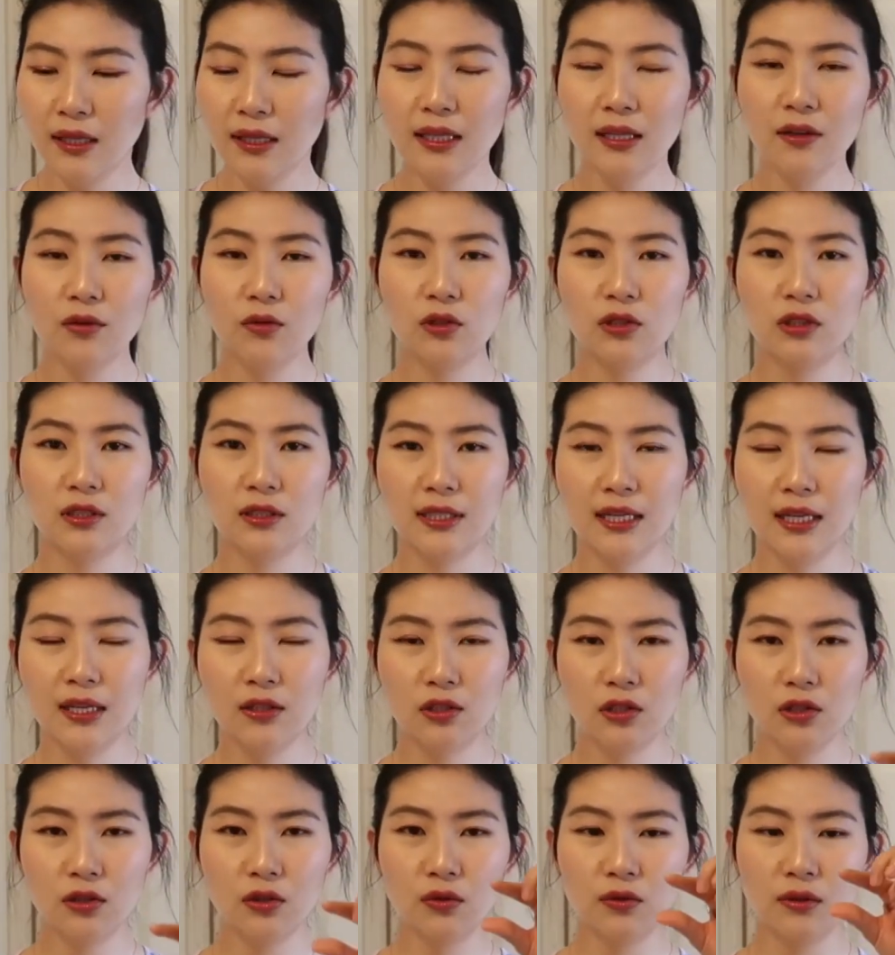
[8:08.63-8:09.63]
因为我之前
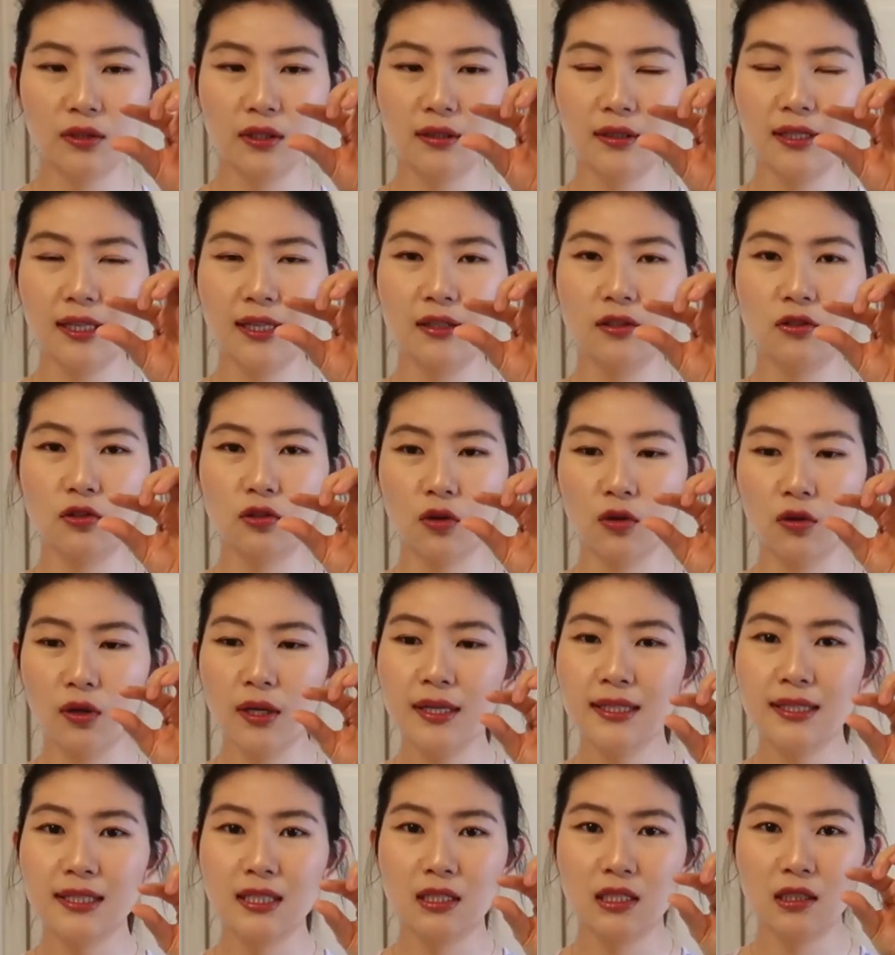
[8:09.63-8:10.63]
是用的那种
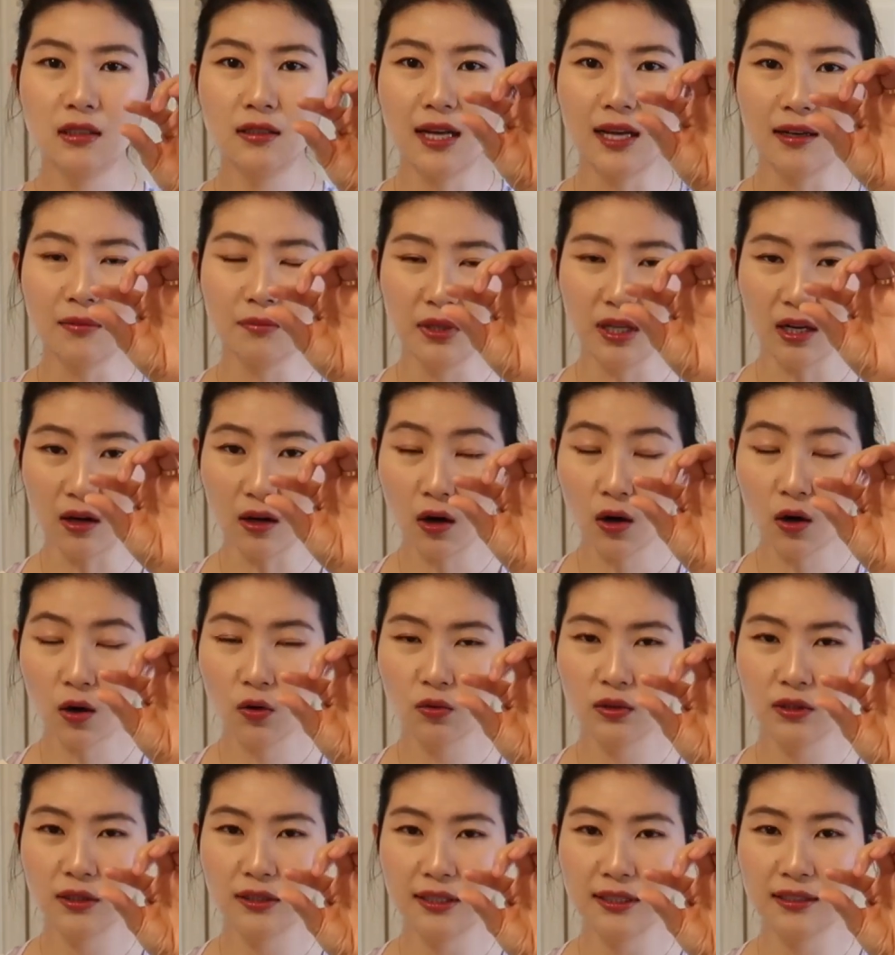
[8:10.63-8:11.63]
资生堂比较厚
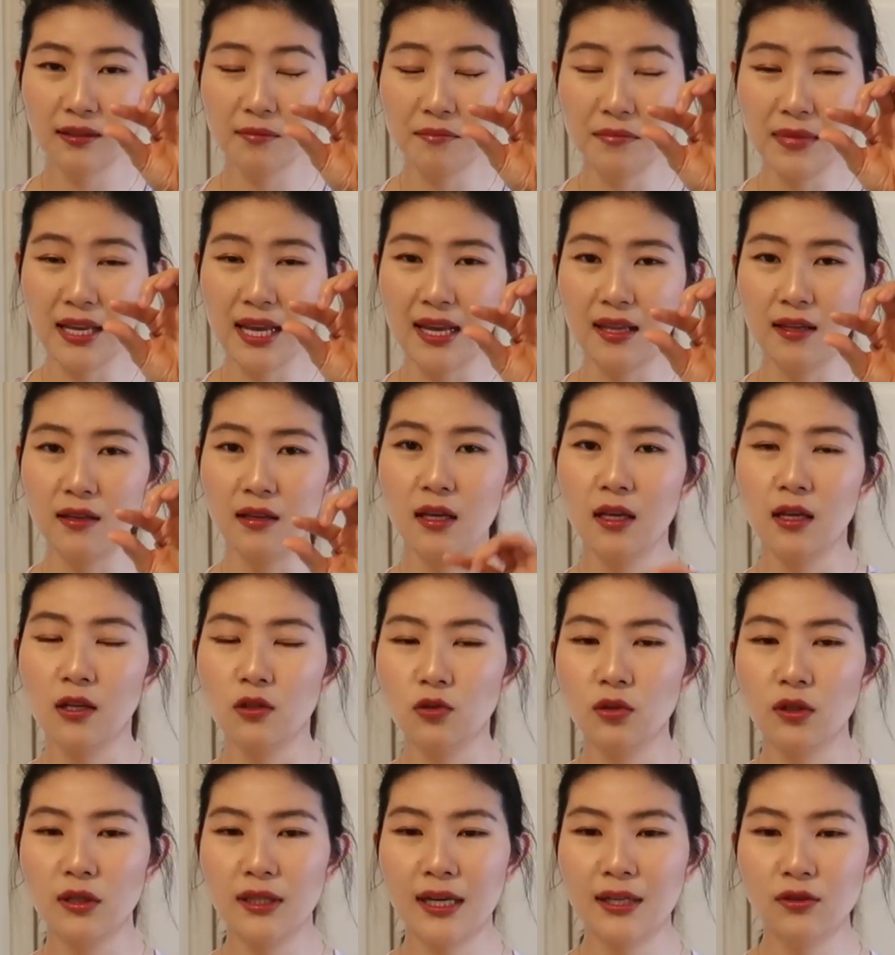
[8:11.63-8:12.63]
的那个棉，
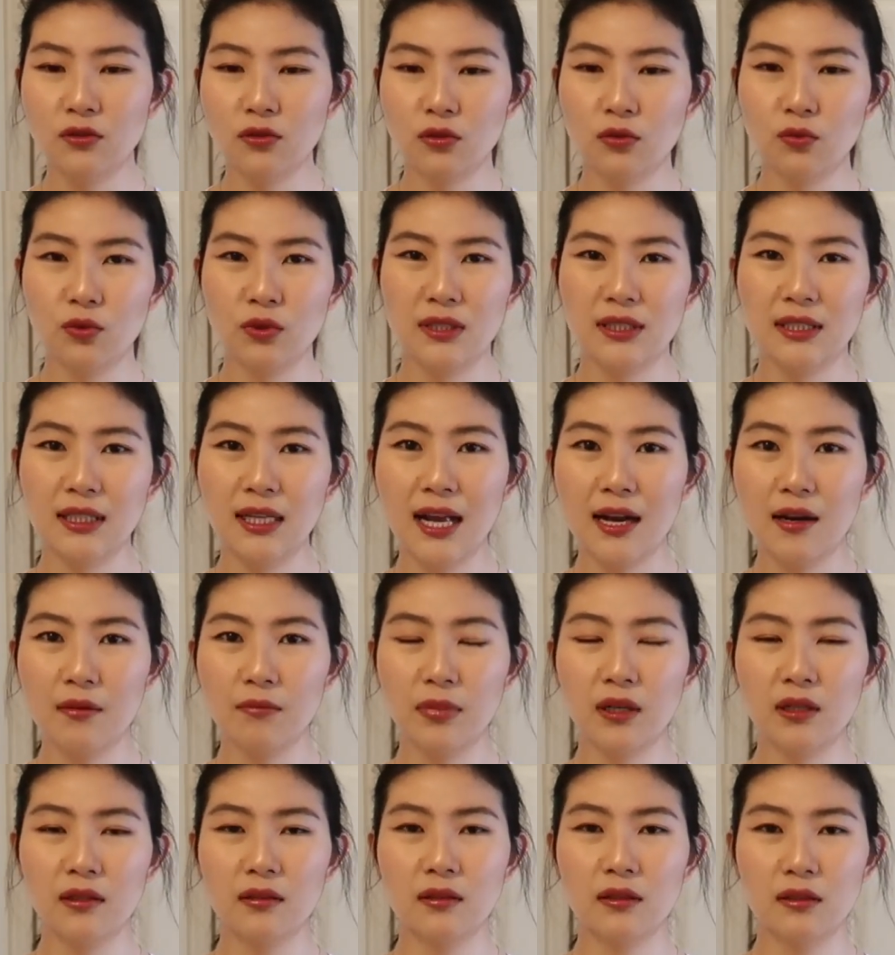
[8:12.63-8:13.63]
所以它就是我挤2
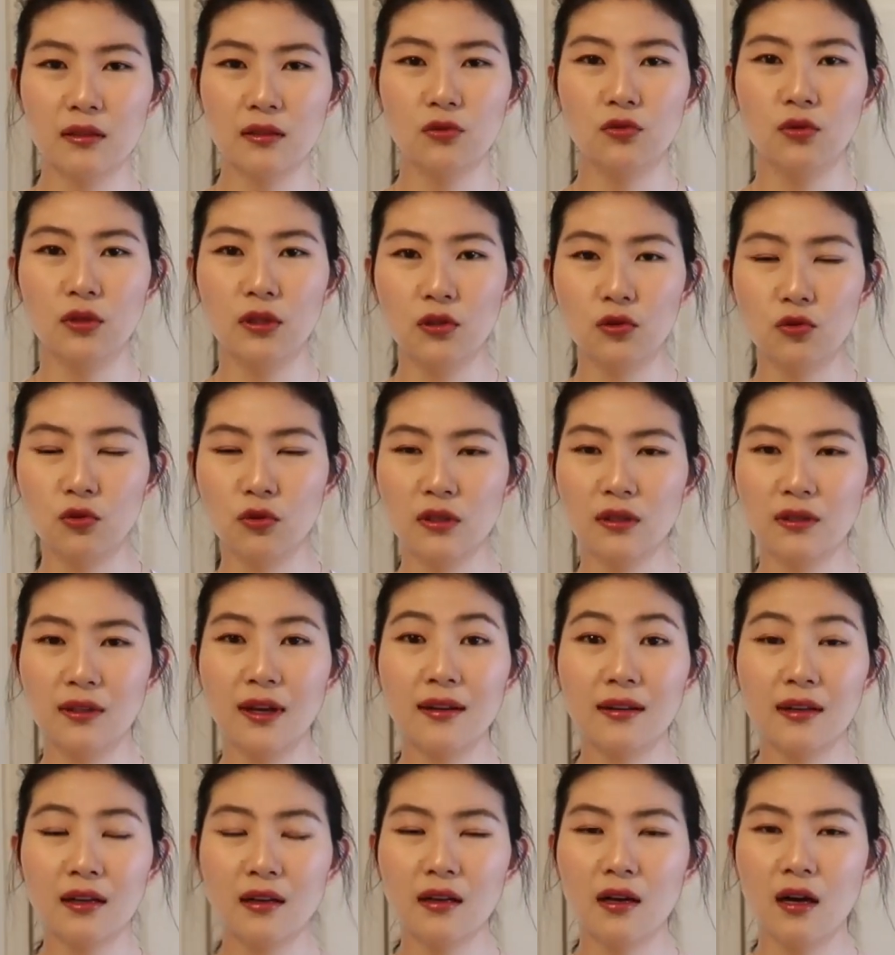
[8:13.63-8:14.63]
泵可能觉得说刚
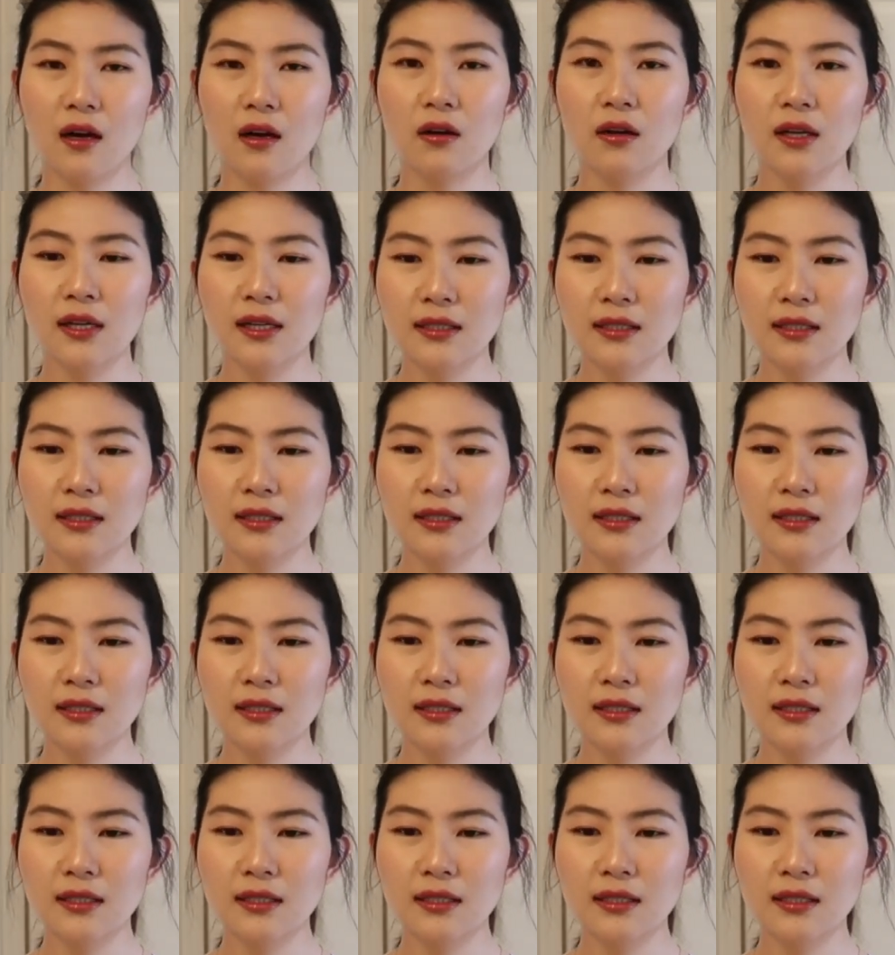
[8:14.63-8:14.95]
刚好。